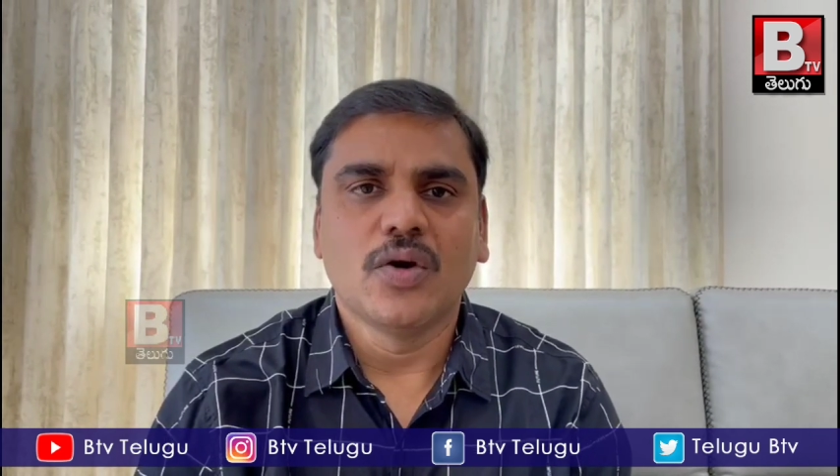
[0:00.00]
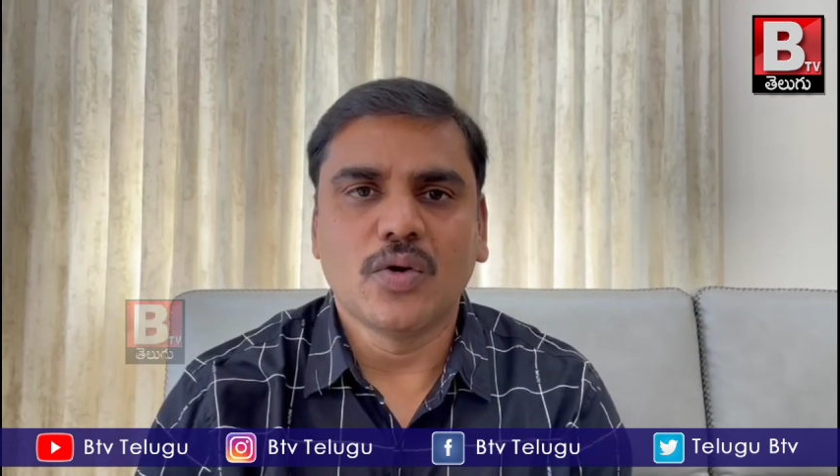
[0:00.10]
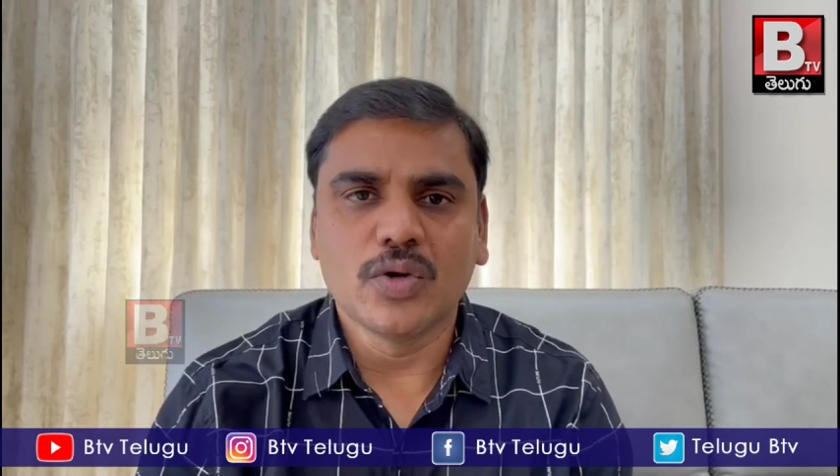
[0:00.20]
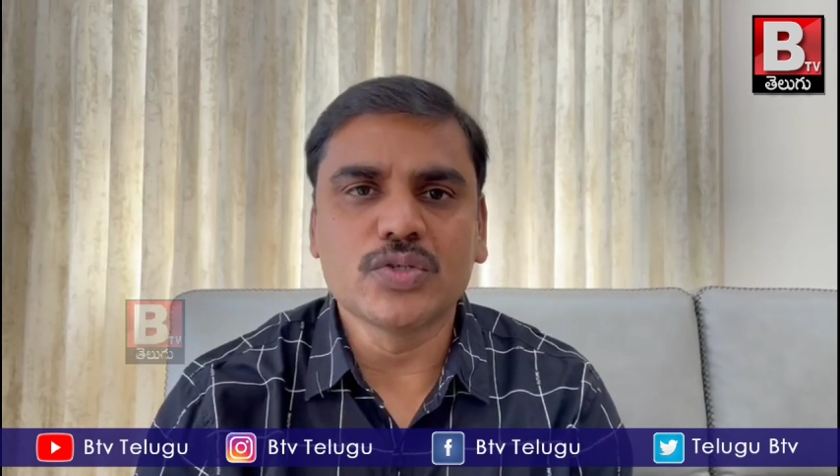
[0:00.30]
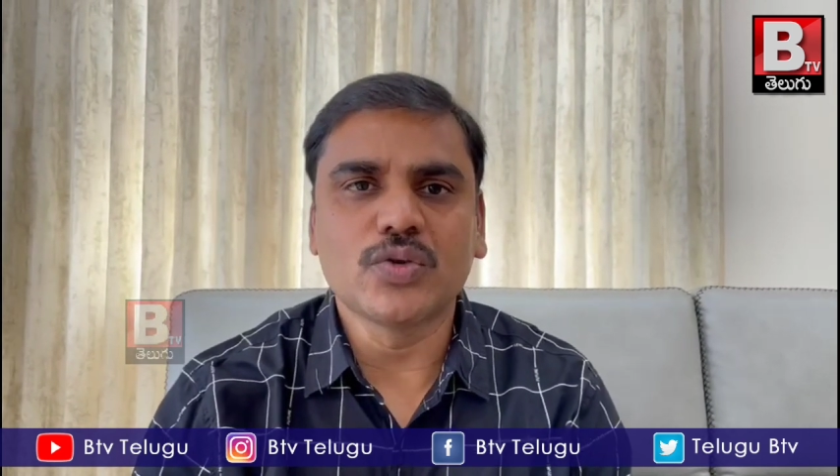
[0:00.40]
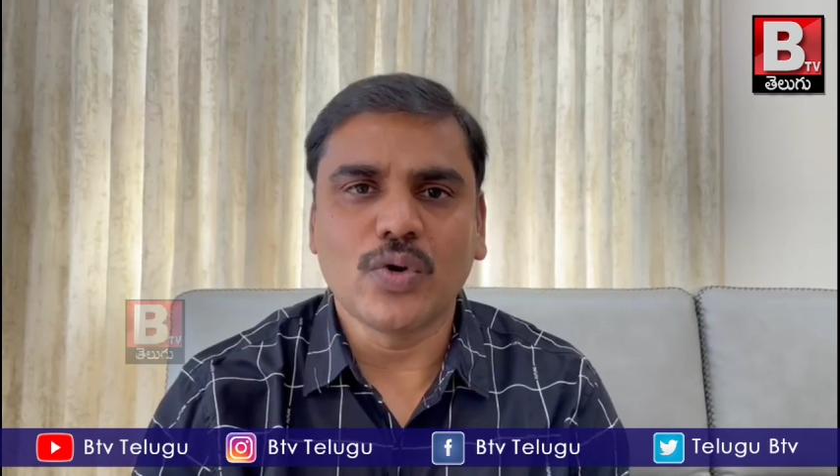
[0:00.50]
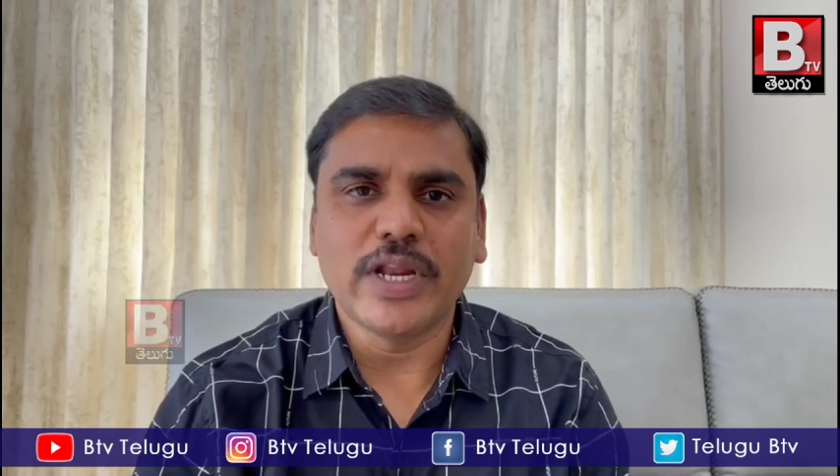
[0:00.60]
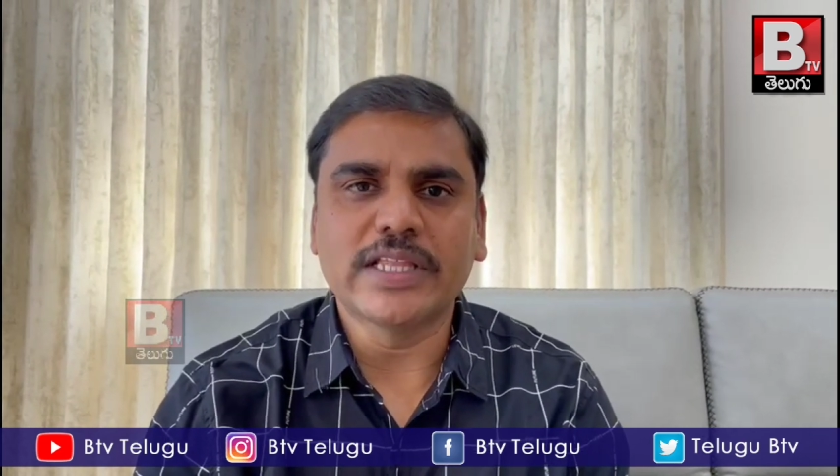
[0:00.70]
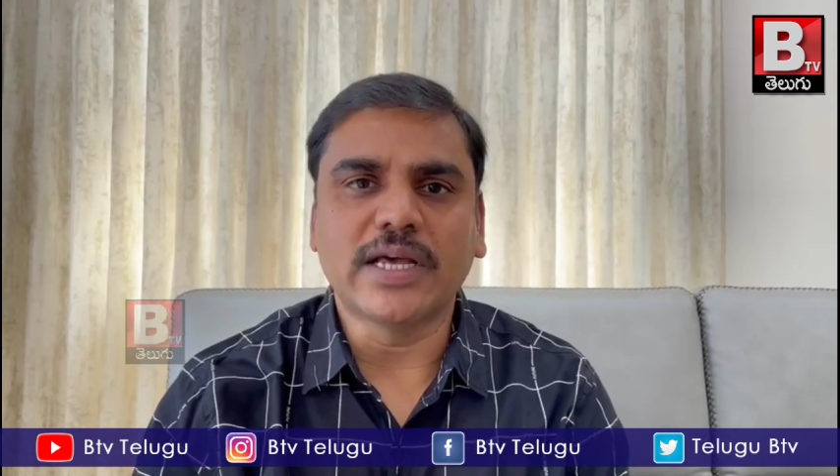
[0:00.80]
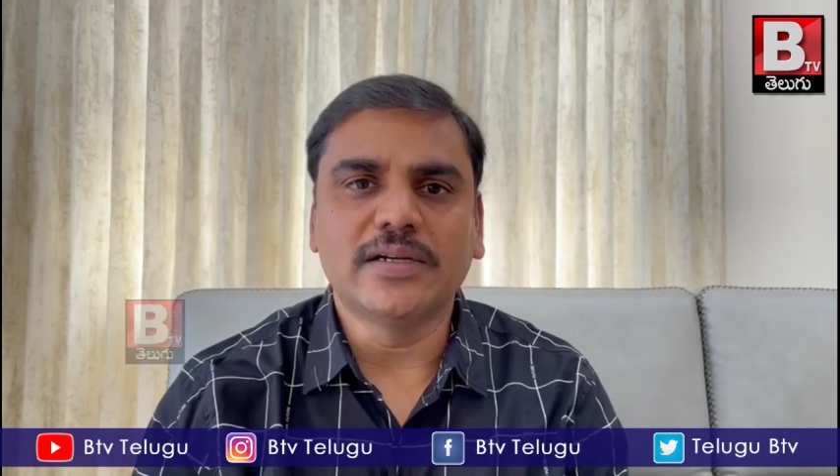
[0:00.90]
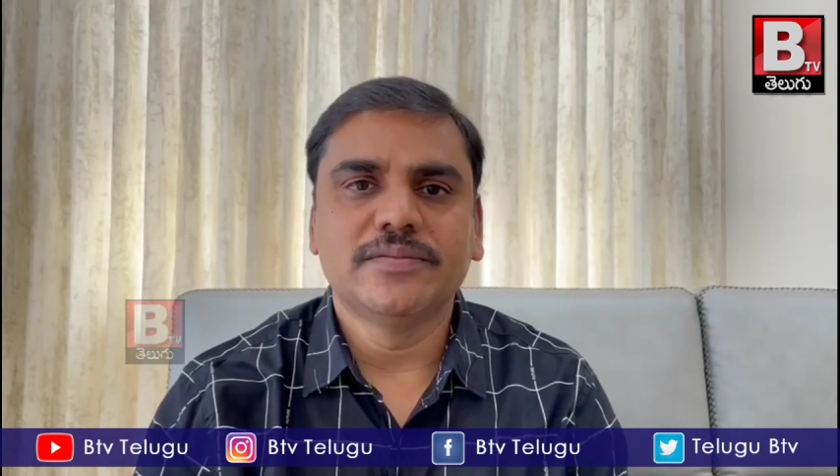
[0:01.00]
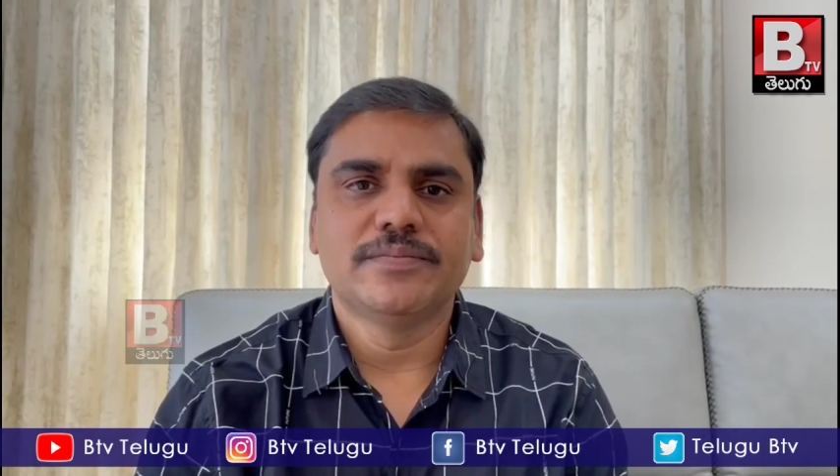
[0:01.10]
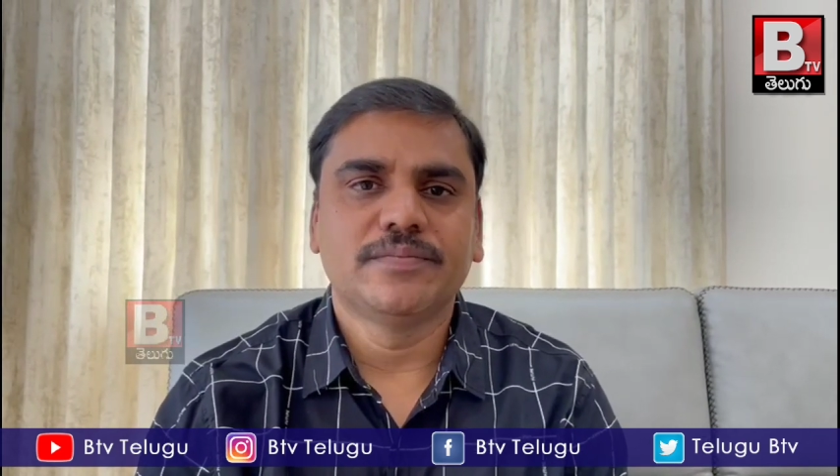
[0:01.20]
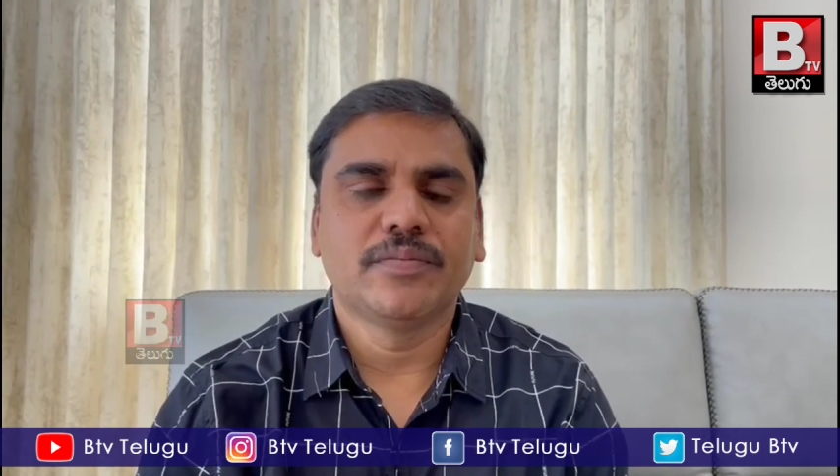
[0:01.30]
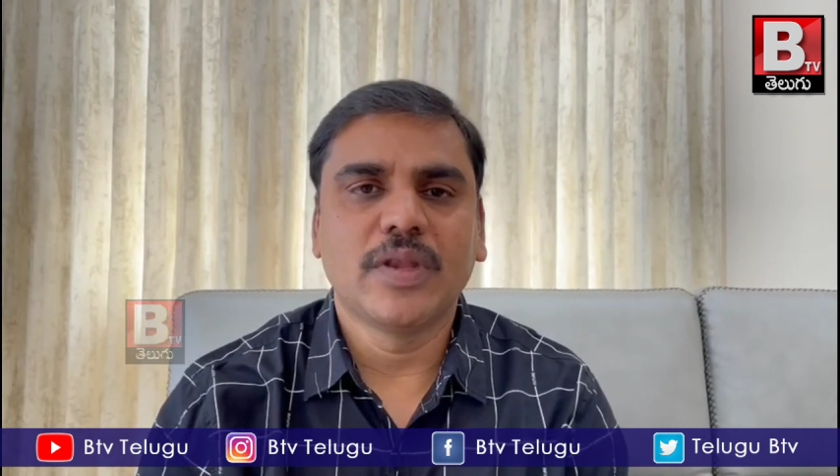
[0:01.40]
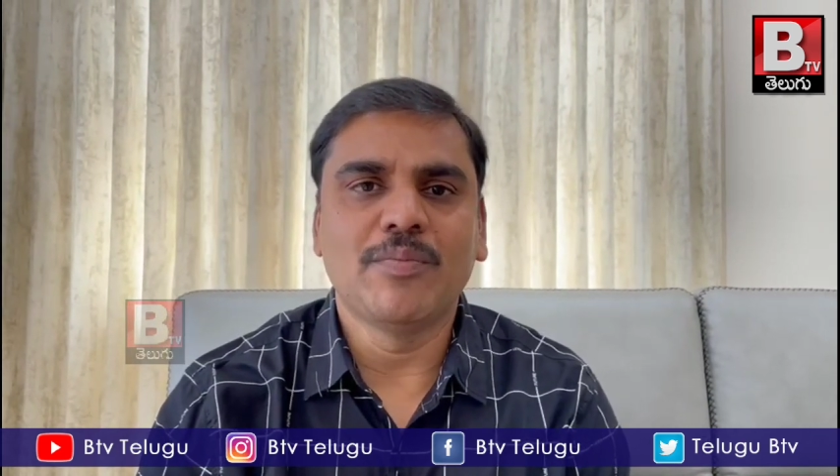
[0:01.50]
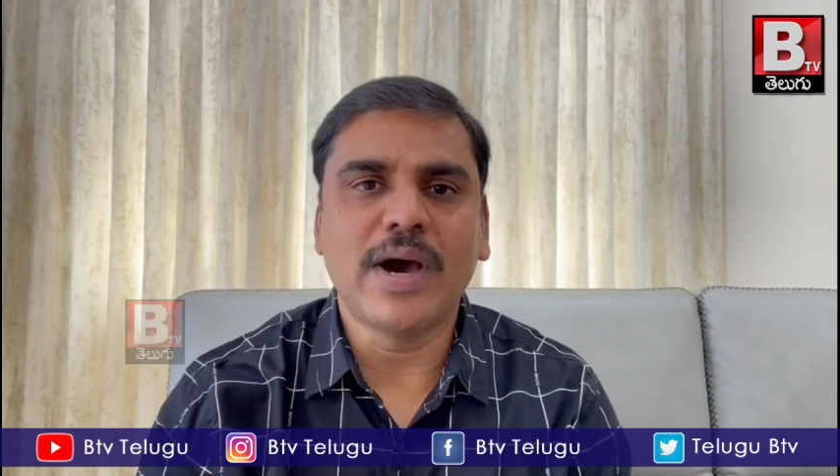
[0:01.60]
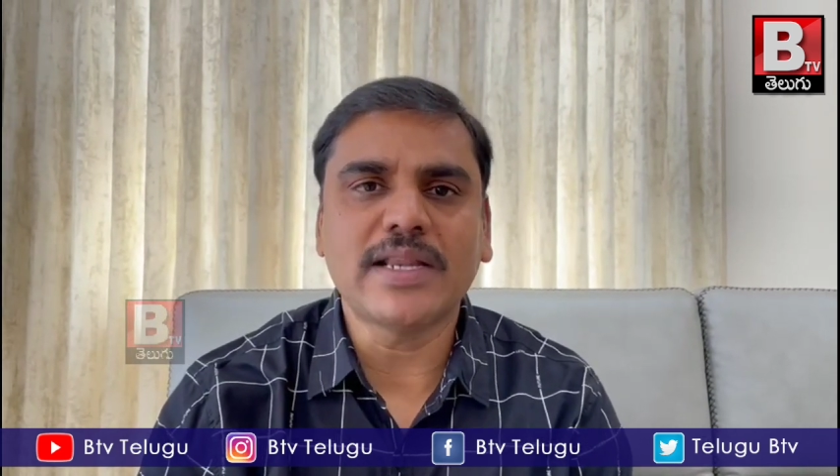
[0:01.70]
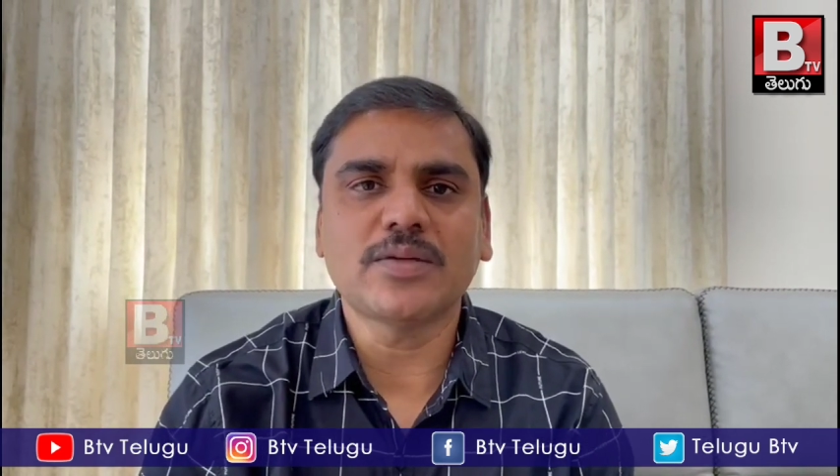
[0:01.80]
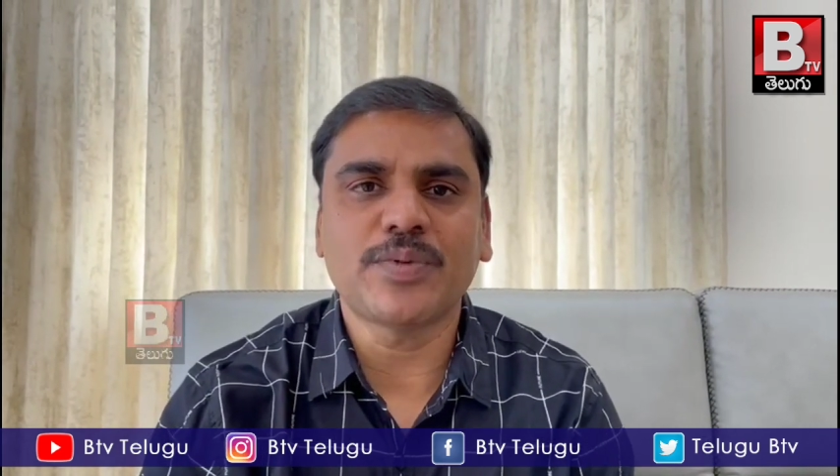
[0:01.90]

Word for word: రోజుకో నేత భారత